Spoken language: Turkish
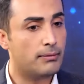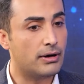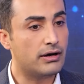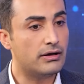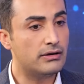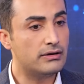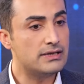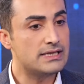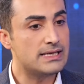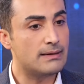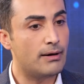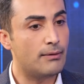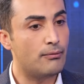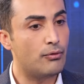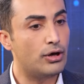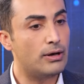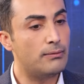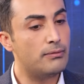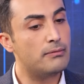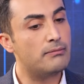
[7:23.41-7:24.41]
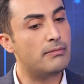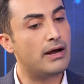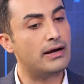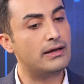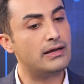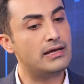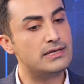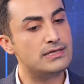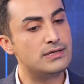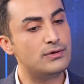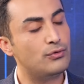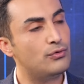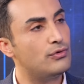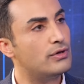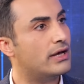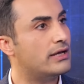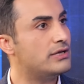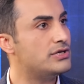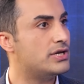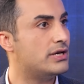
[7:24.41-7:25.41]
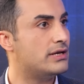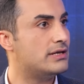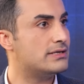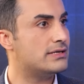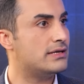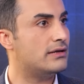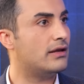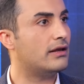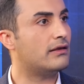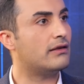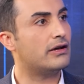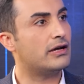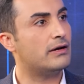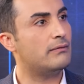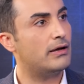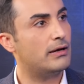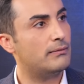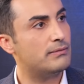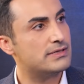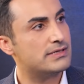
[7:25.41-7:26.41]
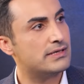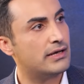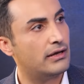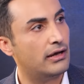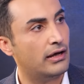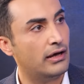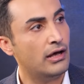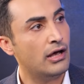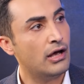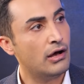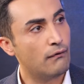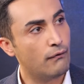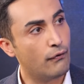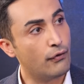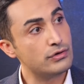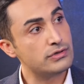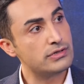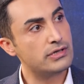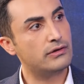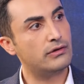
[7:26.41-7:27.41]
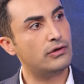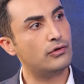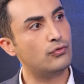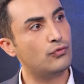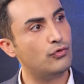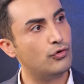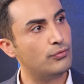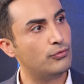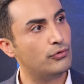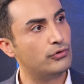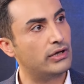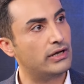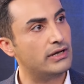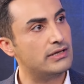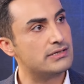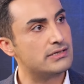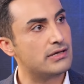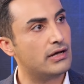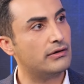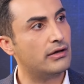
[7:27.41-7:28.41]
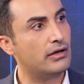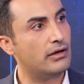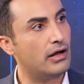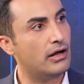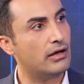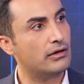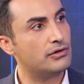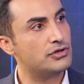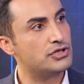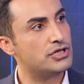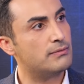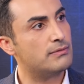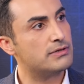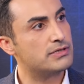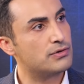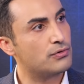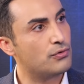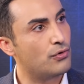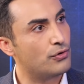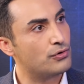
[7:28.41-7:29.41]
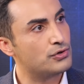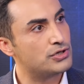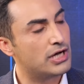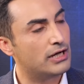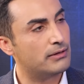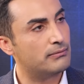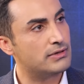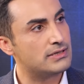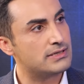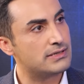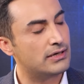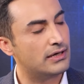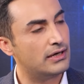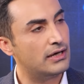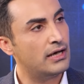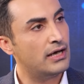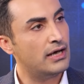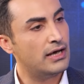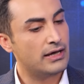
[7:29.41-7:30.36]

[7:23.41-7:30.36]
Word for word: Bakıldığı zaman böyle bir merkezi dünyanın içerisinde takım elbiseli Wall Street grubundan insanların alkışlaması, gong çalması